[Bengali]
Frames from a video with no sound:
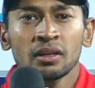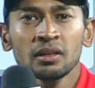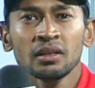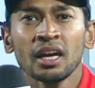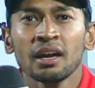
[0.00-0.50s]

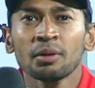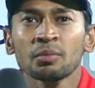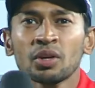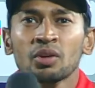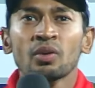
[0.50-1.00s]
না আমার
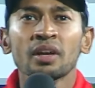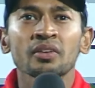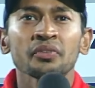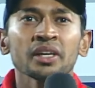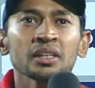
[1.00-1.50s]
মনে হয়
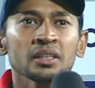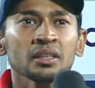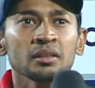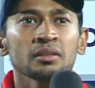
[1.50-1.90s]
ওয়ানডে ক্রিকেটে